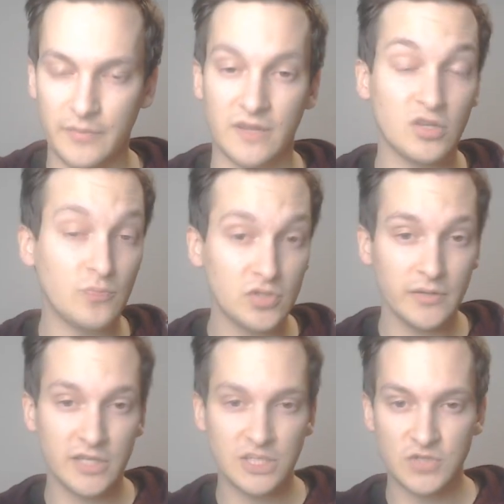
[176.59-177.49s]

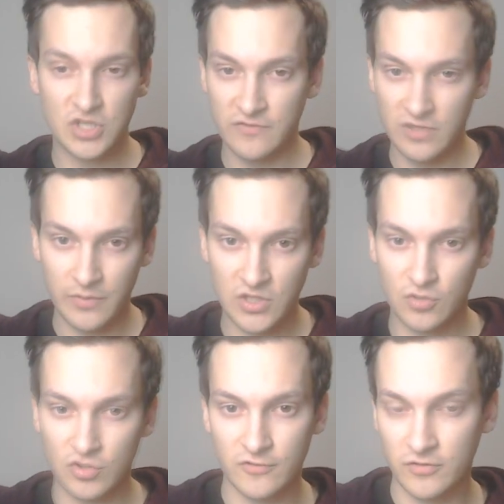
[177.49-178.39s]
prawdopodobnie nasz przeciwnik będzie
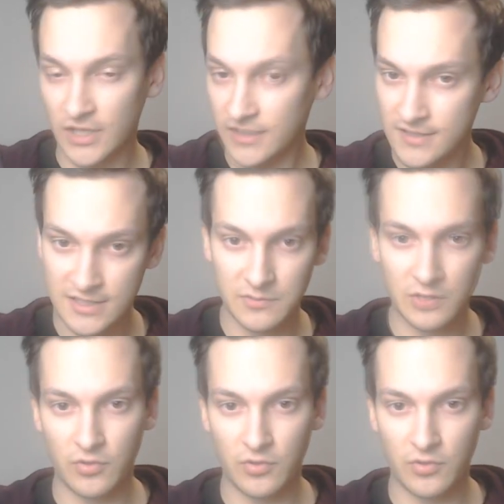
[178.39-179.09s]
używał takich samych